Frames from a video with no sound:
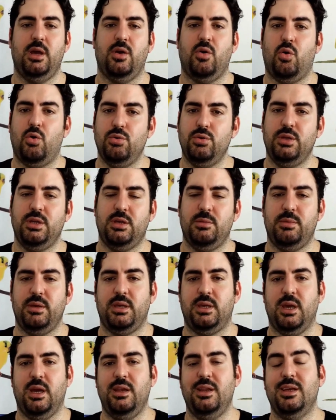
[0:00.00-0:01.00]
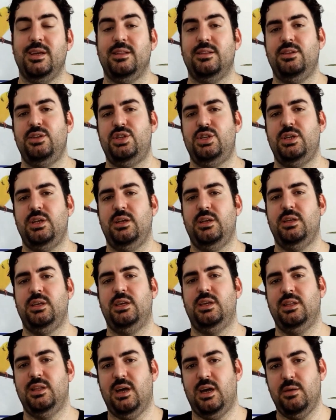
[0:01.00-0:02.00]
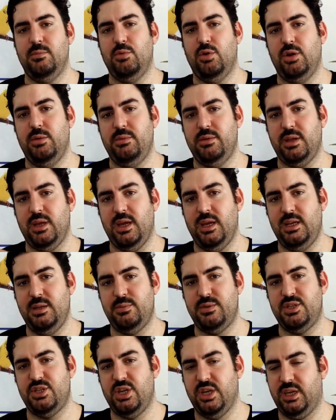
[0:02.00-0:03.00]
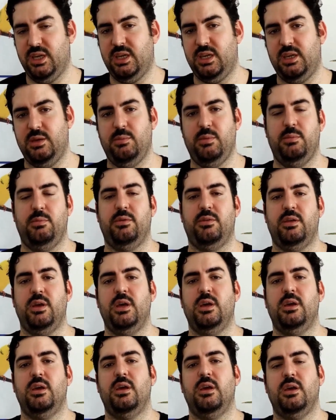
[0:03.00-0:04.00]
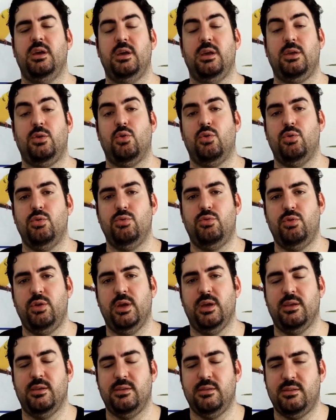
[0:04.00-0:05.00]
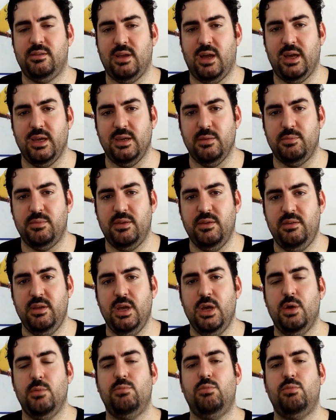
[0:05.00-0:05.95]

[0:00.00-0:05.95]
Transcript: E, onun gibiyken dişilerinki daha böyle bir elips çekik gibi bir e, görüntüye sahiptir.